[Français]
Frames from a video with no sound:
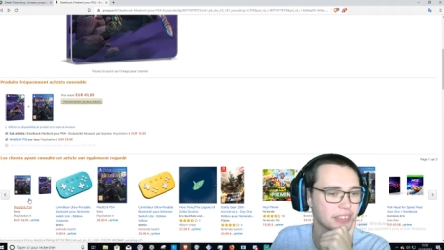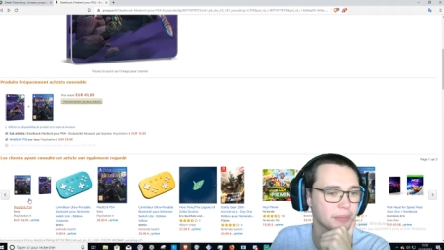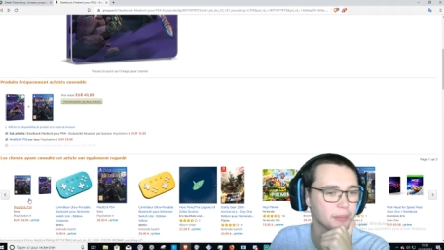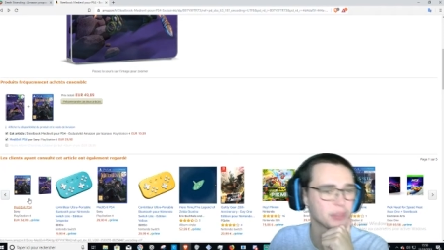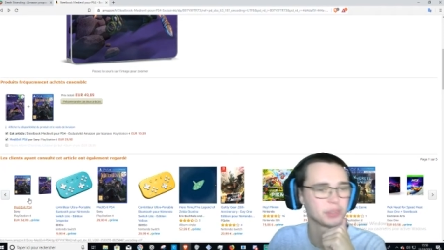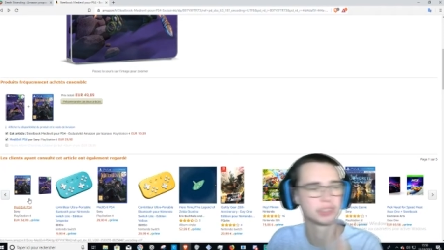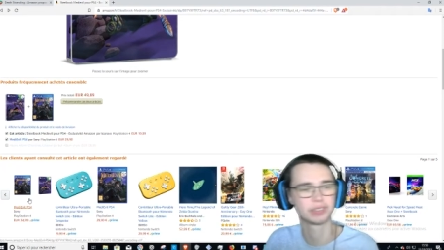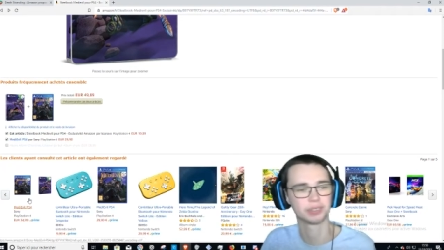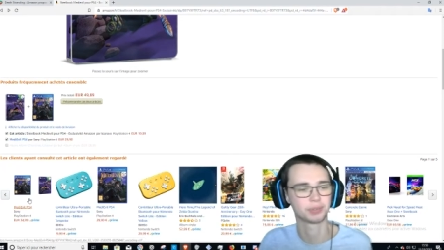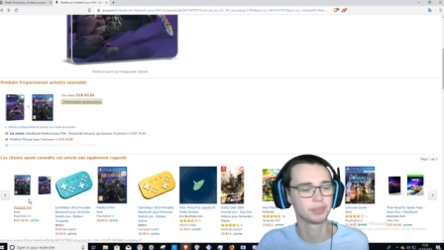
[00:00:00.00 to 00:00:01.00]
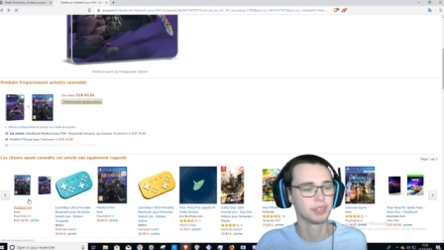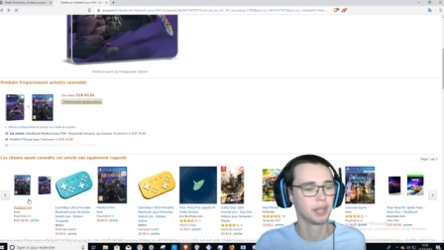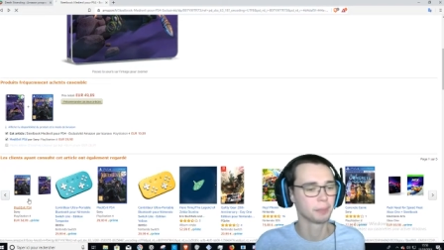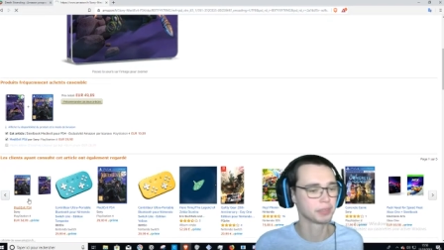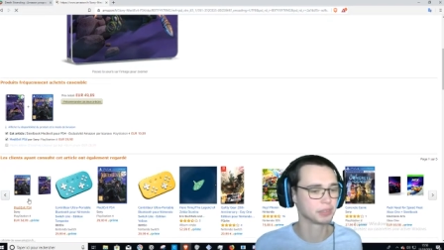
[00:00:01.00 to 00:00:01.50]
c'est Amazon, c'est
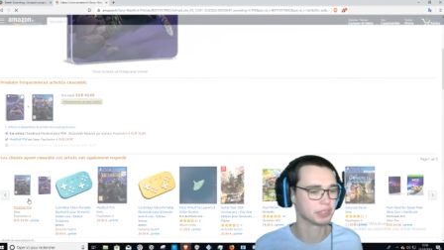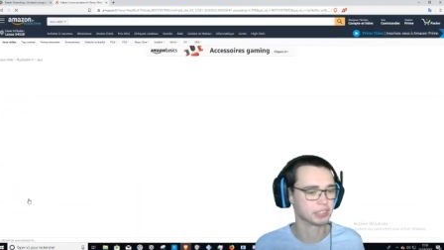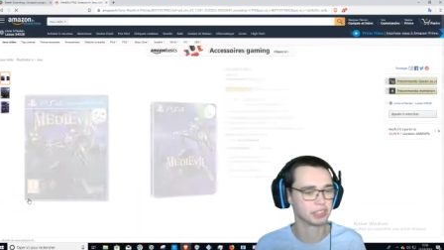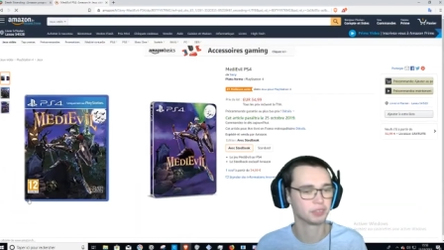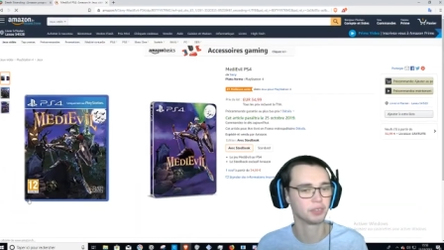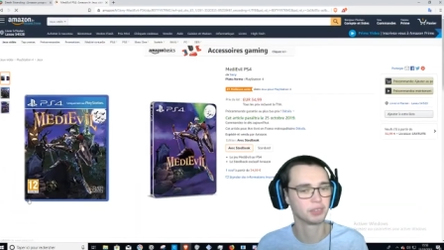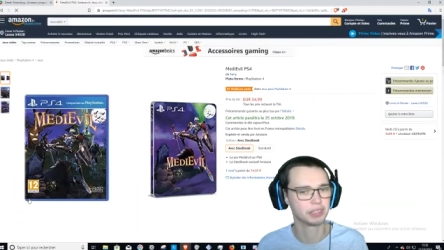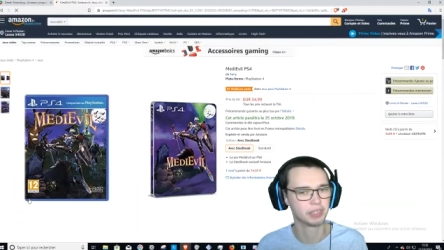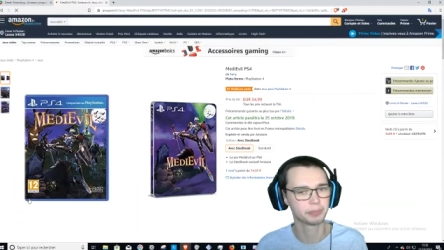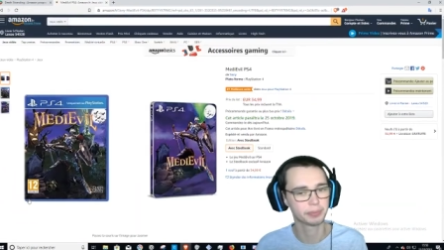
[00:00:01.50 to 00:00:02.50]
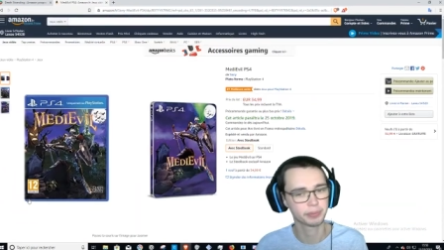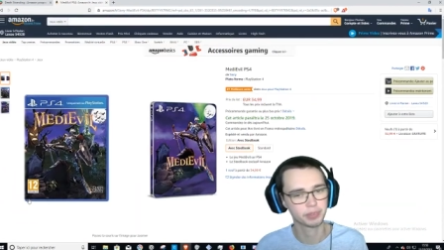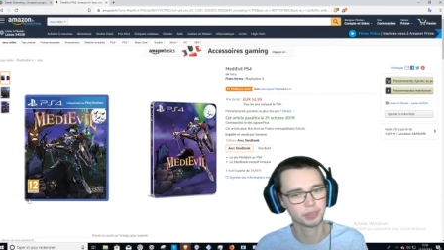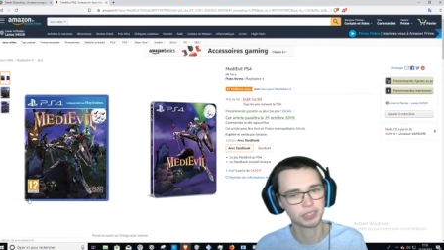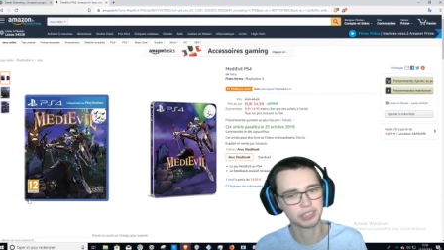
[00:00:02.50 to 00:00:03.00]
Après, t'as cliqué là-dedans, et là,
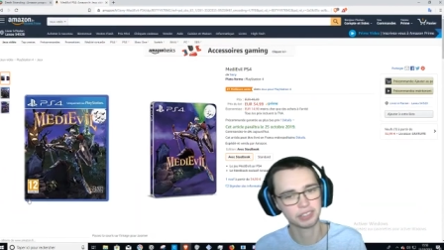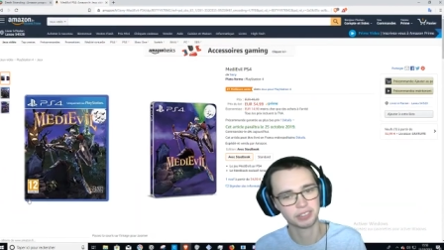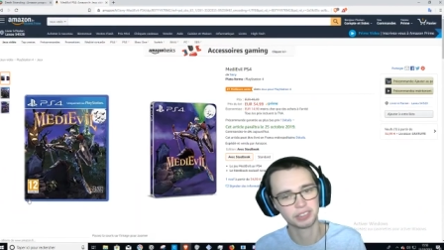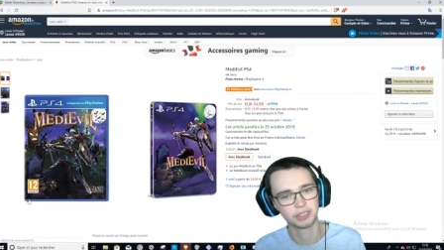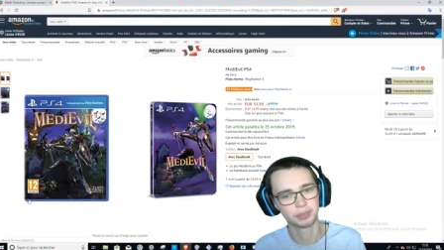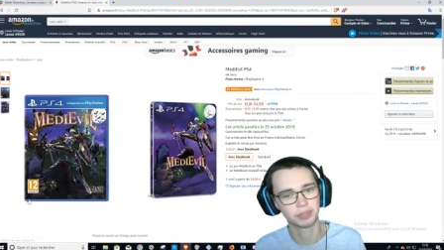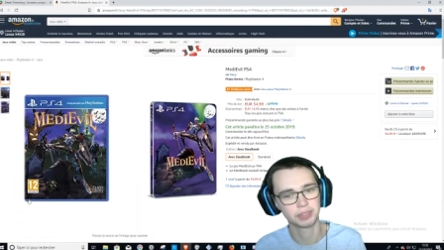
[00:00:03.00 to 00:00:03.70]
3499, hmm.